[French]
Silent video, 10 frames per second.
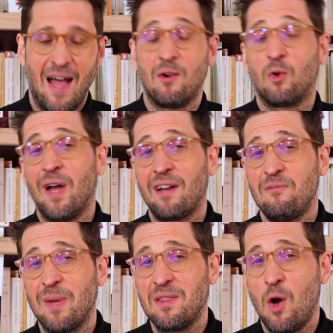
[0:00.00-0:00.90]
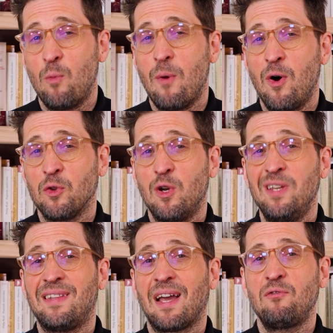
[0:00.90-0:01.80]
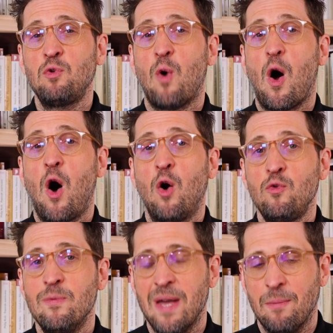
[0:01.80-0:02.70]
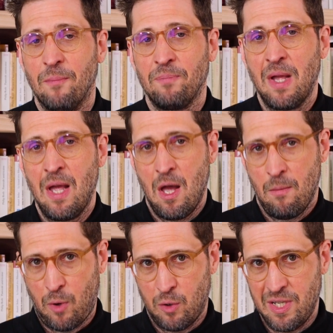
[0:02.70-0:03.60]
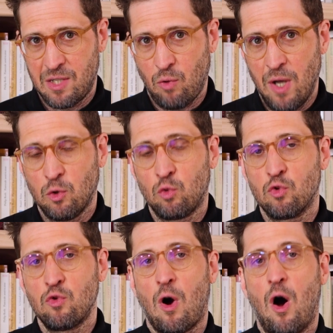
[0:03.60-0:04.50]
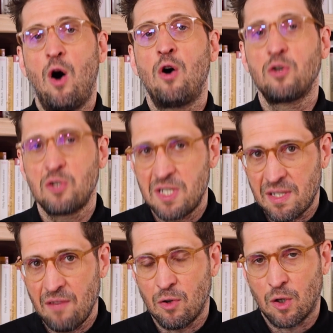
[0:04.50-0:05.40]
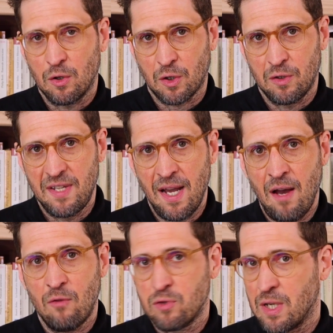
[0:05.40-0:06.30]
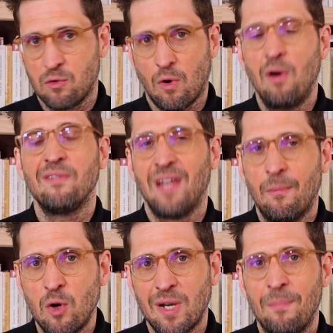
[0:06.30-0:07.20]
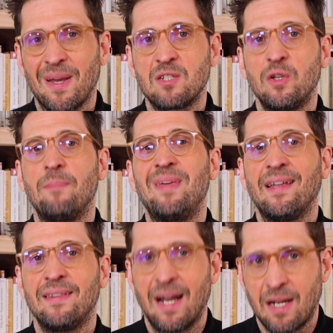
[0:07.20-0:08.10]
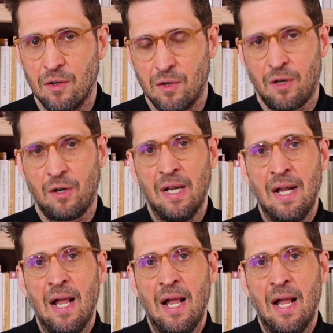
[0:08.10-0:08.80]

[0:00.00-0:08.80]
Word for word: Alors on arrive maintenant au moment de l'interview en lui-même. Prenez soin de toujours enregistrer votre entretien en vous assurant évidemment que la personne est bien d'accord.